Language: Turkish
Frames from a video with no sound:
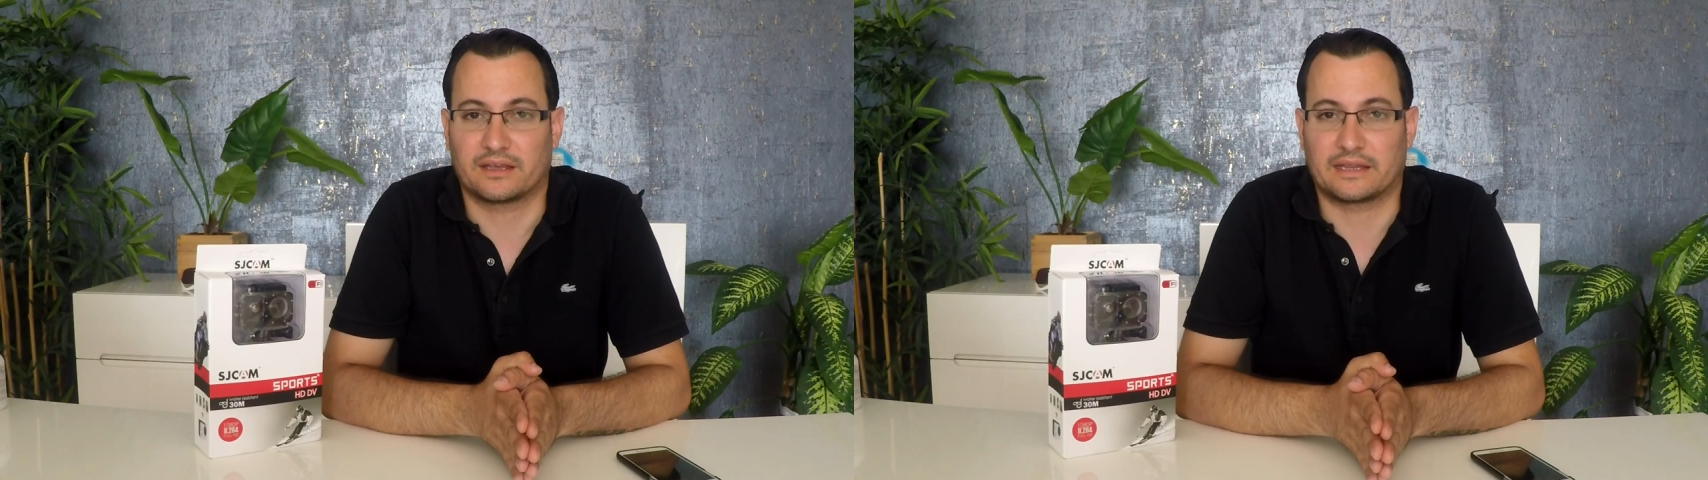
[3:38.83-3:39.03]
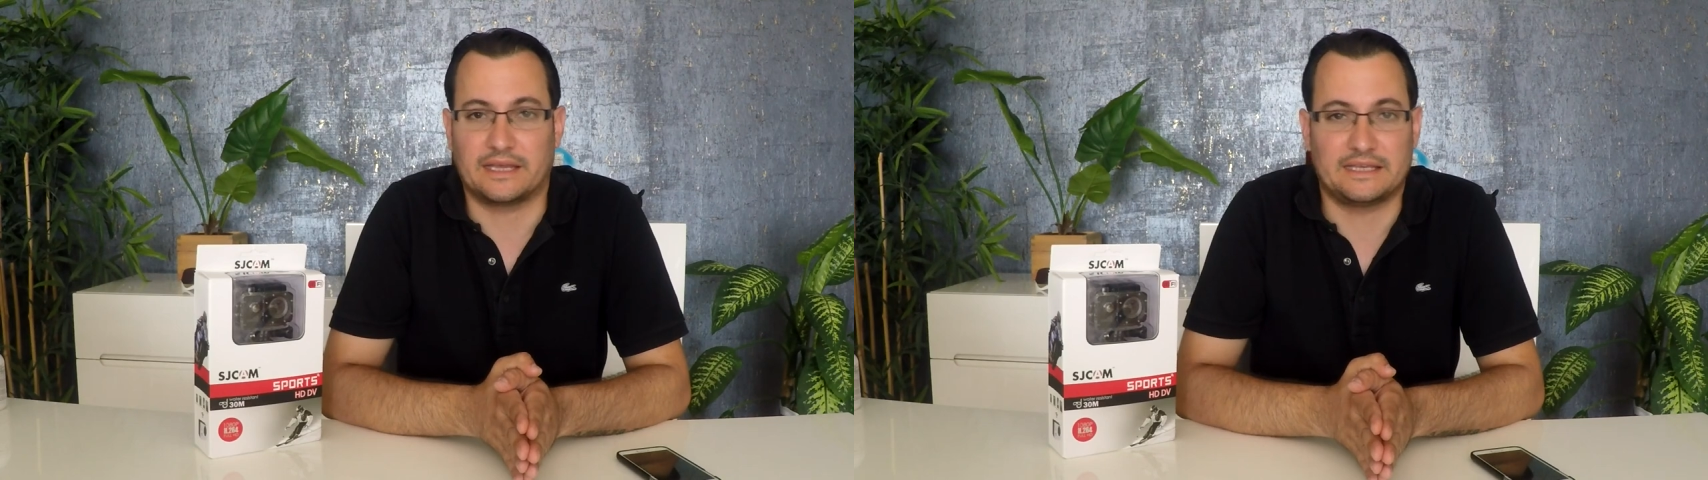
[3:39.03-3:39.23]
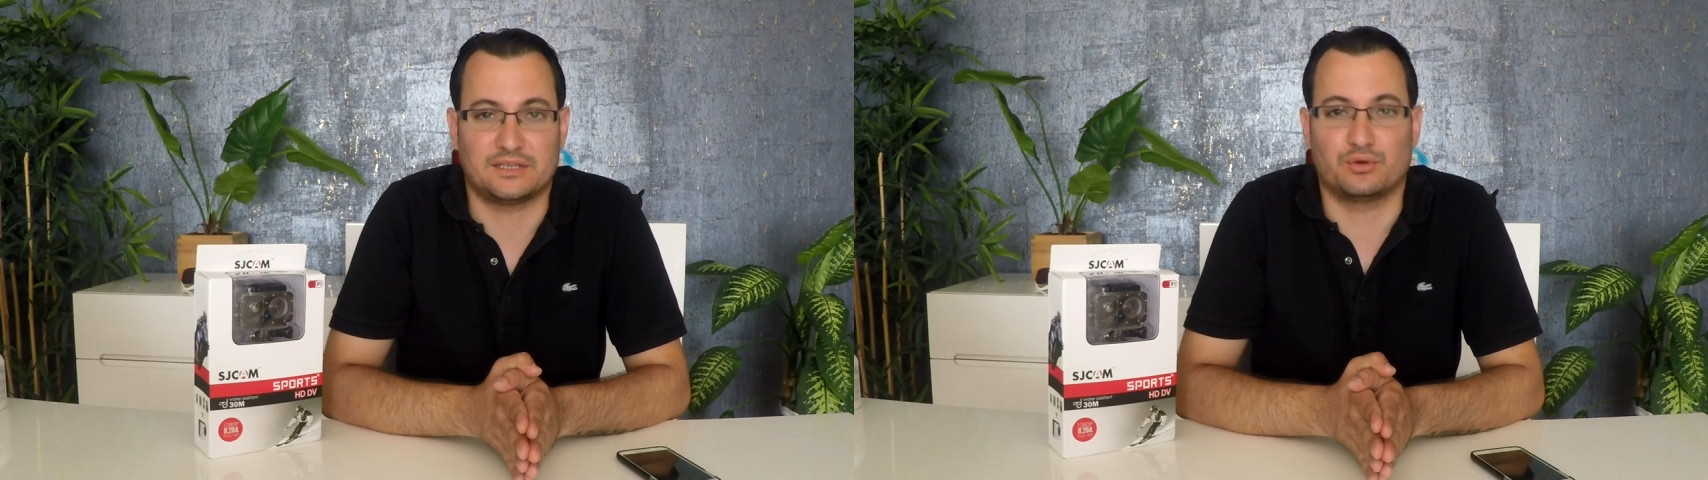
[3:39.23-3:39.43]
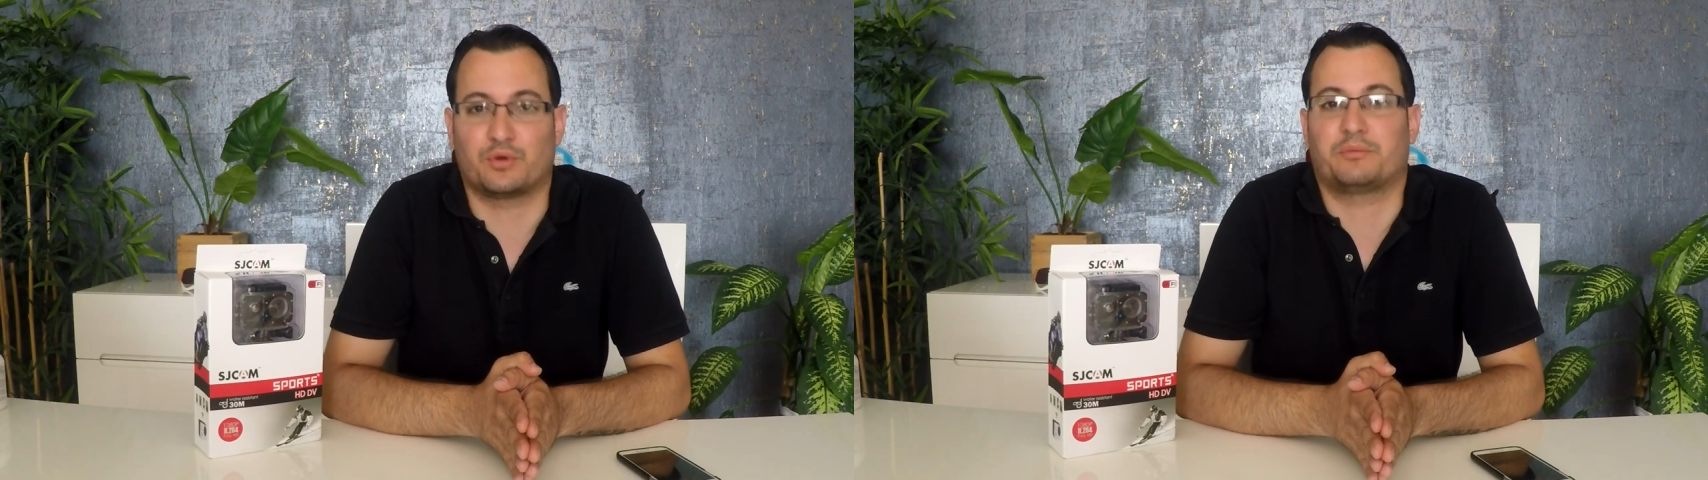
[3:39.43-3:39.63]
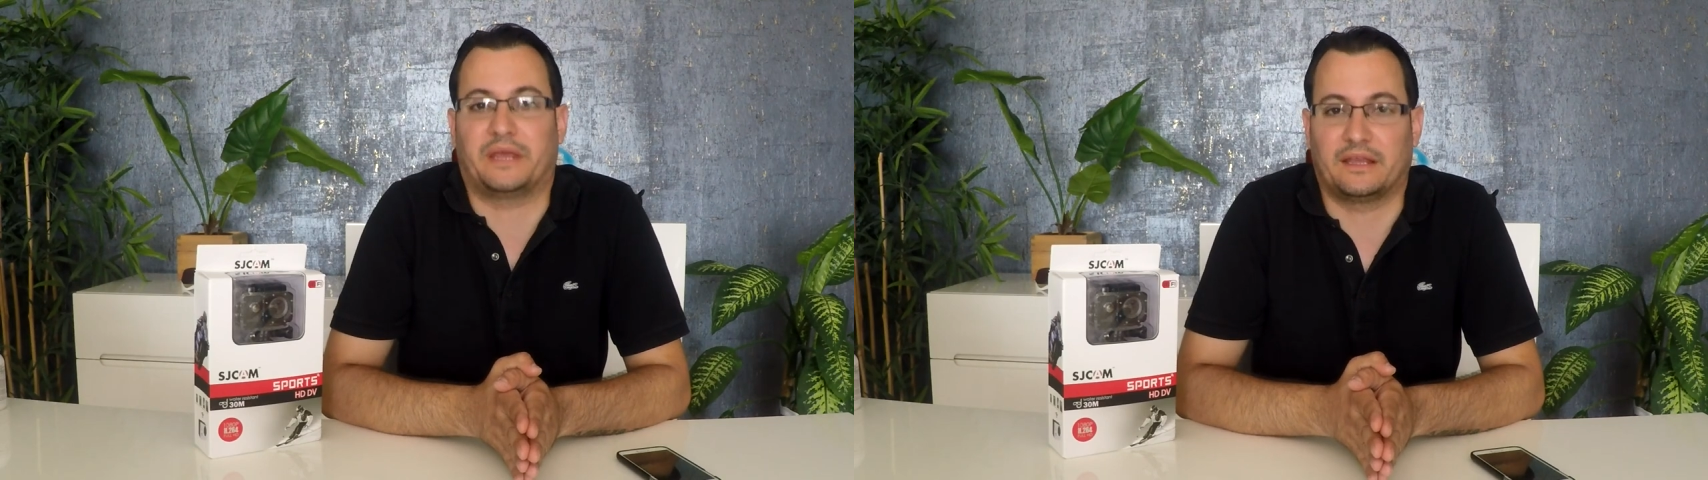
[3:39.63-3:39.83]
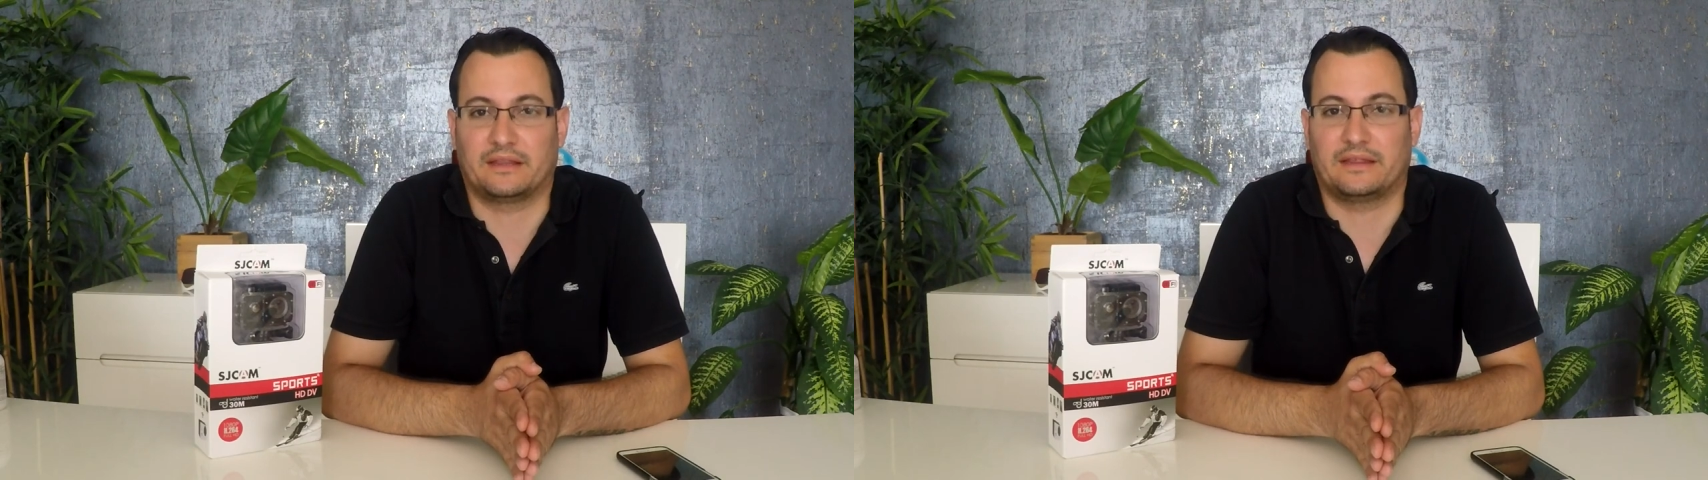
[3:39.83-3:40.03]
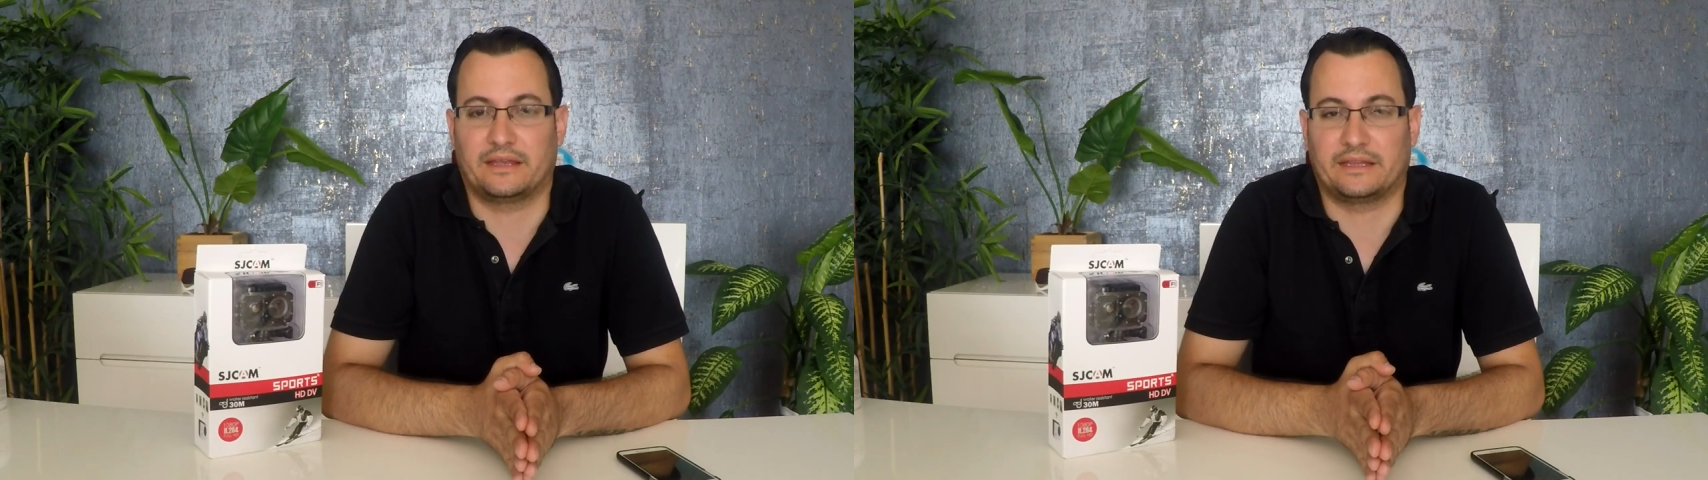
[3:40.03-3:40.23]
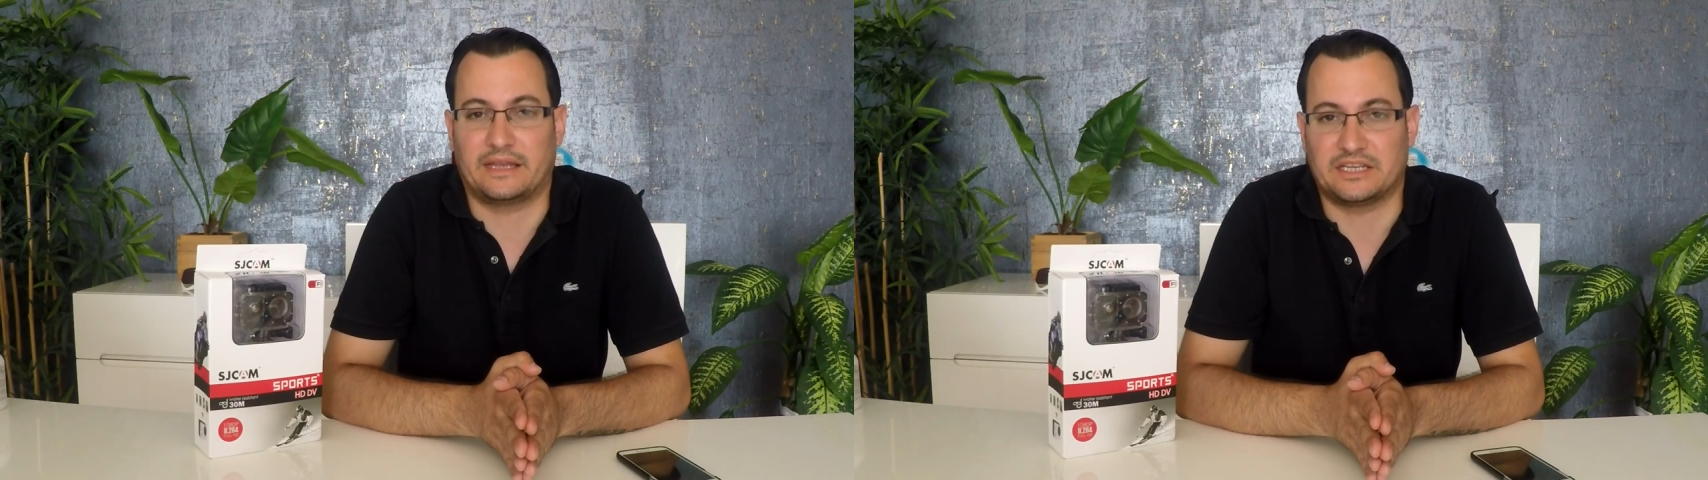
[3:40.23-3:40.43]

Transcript: ya da Xiaomi diye